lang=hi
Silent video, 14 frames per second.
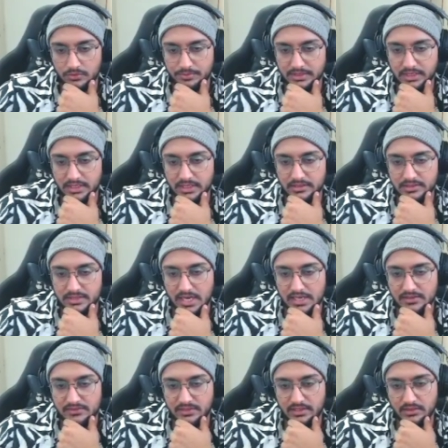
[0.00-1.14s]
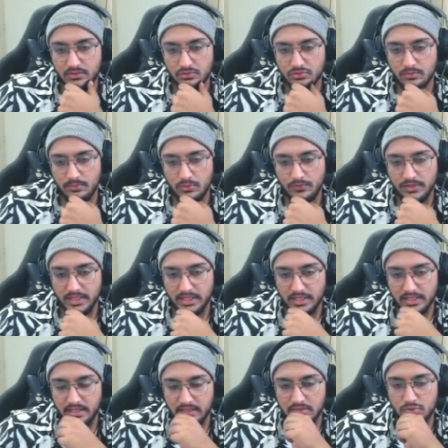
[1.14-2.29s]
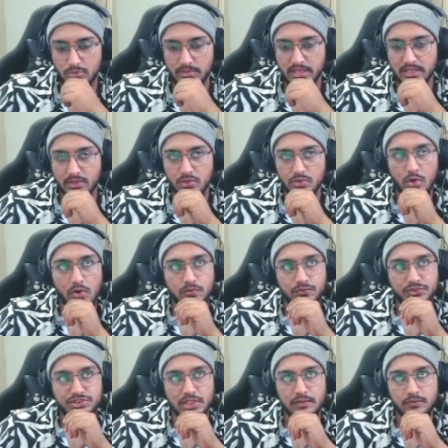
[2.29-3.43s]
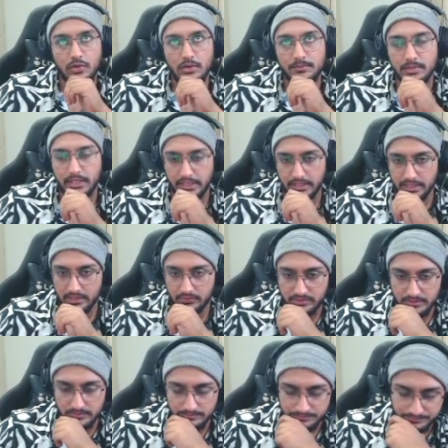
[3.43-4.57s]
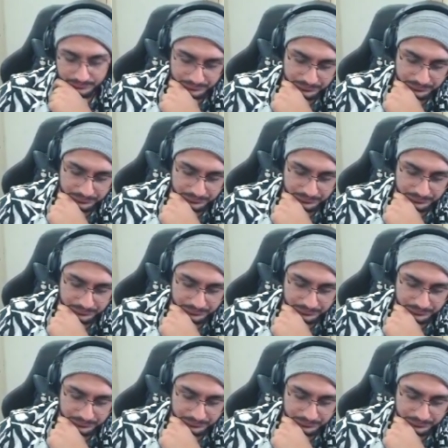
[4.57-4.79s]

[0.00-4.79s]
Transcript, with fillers: उस बंदे ने स्टार्ट से खुद को प्रूव करके रखा है तुम अगर देखो तो ऑफिशियल फॉर्म नहीं गया उसका